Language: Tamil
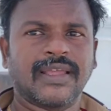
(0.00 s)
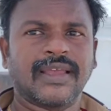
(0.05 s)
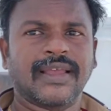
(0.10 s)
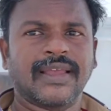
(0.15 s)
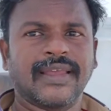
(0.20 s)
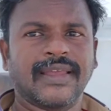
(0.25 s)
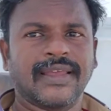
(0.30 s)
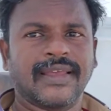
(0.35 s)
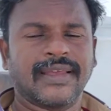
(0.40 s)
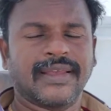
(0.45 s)

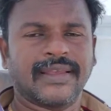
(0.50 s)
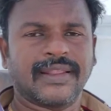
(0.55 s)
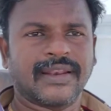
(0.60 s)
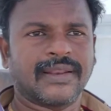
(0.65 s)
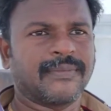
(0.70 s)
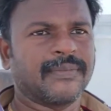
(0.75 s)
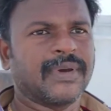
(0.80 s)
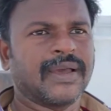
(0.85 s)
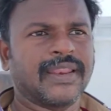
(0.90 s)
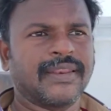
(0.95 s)
சொல்கிறாங்க
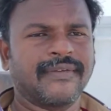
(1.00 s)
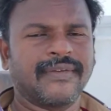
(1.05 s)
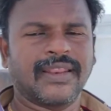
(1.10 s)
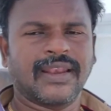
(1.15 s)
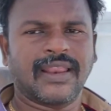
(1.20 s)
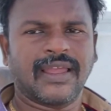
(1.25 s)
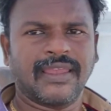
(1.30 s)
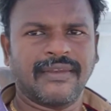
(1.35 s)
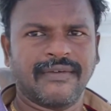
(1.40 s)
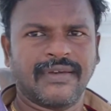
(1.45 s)
நம்ம
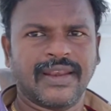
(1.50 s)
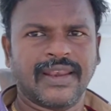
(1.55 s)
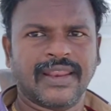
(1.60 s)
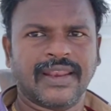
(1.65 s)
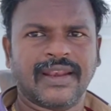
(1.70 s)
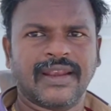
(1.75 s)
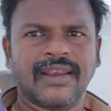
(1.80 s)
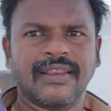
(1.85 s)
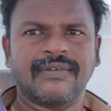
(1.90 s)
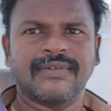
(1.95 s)
அறிவியல்
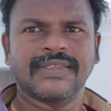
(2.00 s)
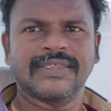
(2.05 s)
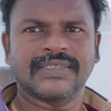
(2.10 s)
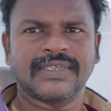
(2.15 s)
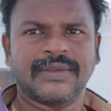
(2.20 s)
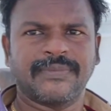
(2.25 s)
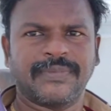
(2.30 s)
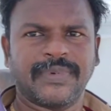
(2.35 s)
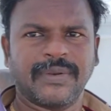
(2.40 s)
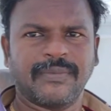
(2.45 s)
ஆய்வாளர்கள்லாம் வச்சு
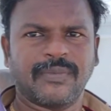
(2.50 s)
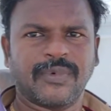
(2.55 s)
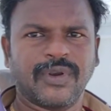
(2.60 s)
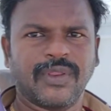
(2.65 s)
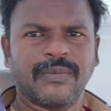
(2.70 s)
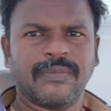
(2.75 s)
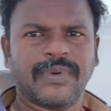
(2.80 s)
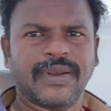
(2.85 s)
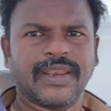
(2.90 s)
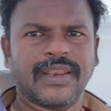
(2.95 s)
எப்படி
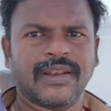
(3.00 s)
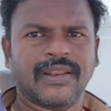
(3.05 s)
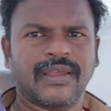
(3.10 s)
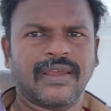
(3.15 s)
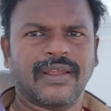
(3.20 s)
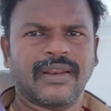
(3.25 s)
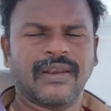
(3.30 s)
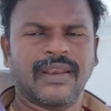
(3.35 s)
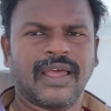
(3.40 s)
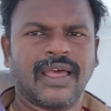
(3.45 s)
முடிவு
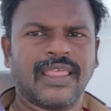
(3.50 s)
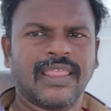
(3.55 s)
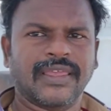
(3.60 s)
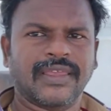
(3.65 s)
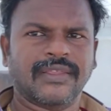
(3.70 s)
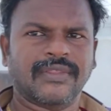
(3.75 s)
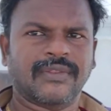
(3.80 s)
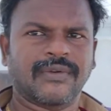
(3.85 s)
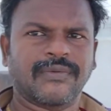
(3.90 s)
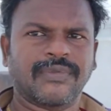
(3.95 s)
பண்ணியிருக்காங்களோ
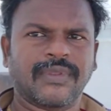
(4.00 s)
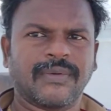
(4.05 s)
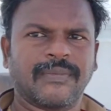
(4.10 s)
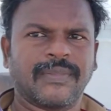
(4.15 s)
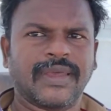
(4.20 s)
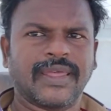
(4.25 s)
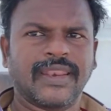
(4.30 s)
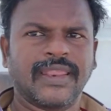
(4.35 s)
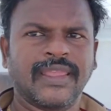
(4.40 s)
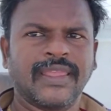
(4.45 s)
அதுக்கு தகுந்த
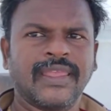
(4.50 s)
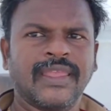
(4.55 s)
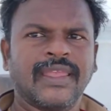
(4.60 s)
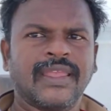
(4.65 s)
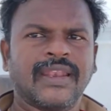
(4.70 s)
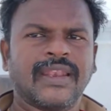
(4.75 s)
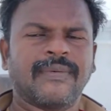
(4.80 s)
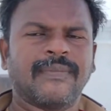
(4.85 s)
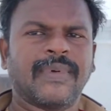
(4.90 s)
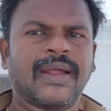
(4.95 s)
மாதிரி
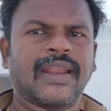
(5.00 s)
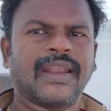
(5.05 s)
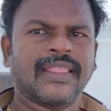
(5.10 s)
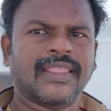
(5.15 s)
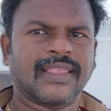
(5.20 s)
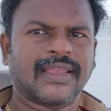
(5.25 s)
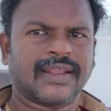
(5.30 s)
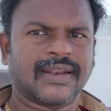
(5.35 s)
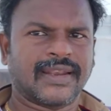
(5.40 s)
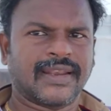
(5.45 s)
நம்ம
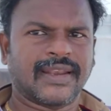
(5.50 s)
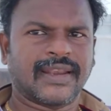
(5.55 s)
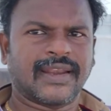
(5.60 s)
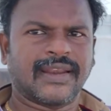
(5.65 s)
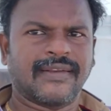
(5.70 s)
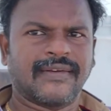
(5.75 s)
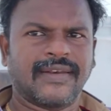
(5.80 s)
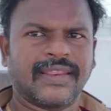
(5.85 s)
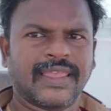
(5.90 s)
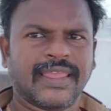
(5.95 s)
அடுத்த கட்ட
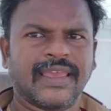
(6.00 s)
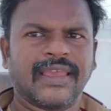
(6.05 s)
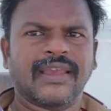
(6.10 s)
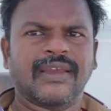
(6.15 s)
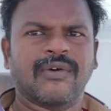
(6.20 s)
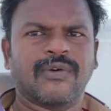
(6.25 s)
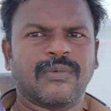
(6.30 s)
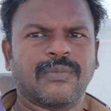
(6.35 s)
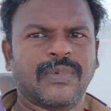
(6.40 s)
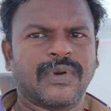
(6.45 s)
நடவடிக்கையை
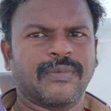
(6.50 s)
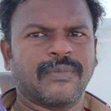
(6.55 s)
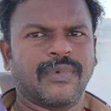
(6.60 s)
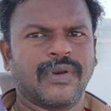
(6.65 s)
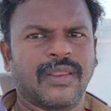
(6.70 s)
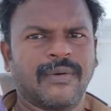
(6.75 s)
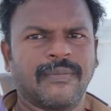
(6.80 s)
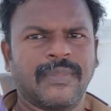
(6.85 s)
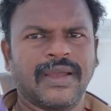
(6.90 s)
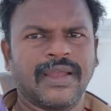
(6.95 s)
கவர்மெண்ட்
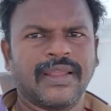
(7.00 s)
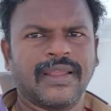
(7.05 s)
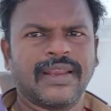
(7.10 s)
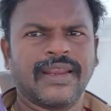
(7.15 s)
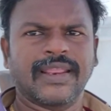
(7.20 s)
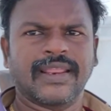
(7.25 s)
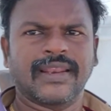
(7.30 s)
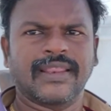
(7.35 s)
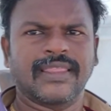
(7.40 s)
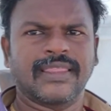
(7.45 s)
மூலமாக
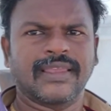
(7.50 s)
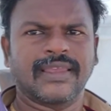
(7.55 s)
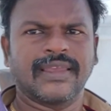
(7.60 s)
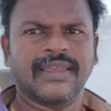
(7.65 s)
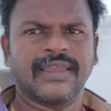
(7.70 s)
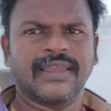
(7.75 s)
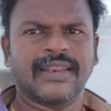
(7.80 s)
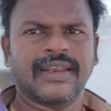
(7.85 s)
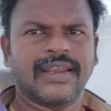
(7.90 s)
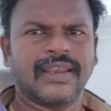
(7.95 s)

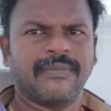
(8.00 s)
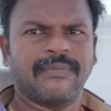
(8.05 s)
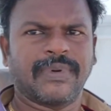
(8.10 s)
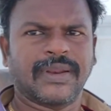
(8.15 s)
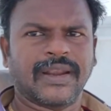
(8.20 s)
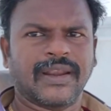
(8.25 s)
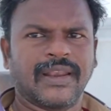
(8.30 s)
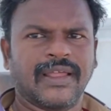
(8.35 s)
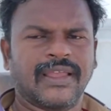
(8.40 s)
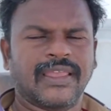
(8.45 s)
எடுக்கிறதுக்கு ரெடி
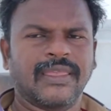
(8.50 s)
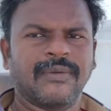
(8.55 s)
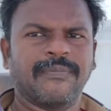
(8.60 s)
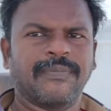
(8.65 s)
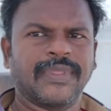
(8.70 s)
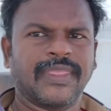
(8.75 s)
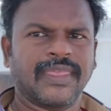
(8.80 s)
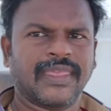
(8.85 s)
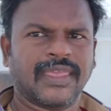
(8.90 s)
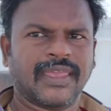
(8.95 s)
பண்ணலாம்
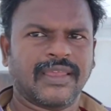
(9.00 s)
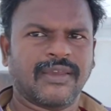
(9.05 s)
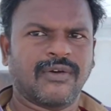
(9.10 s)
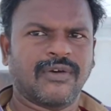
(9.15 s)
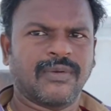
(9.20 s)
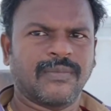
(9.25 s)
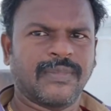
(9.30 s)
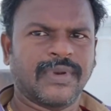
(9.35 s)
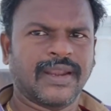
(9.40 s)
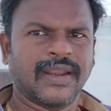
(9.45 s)
இப்போதைக்கு
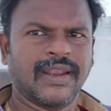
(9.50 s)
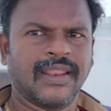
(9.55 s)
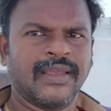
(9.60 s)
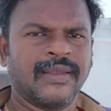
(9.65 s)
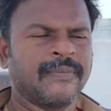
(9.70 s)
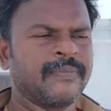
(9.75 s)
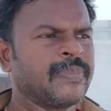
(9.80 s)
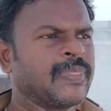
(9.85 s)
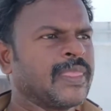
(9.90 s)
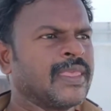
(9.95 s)
கவர்மெண்டில்
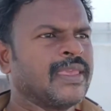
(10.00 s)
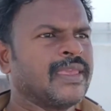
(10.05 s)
